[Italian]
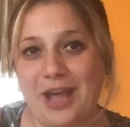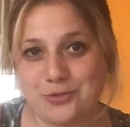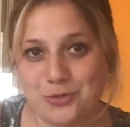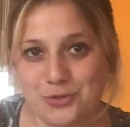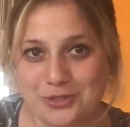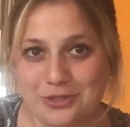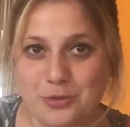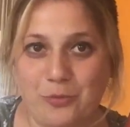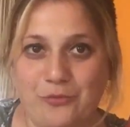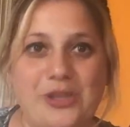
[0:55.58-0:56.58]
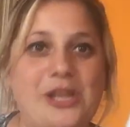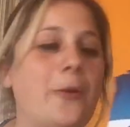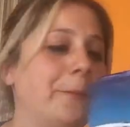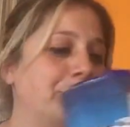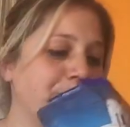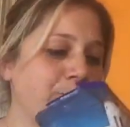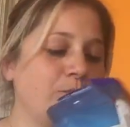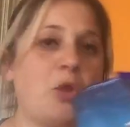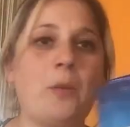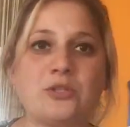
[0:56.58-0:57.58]
nachos dice mio figlio
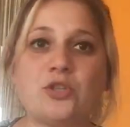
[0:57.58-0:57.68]
no ma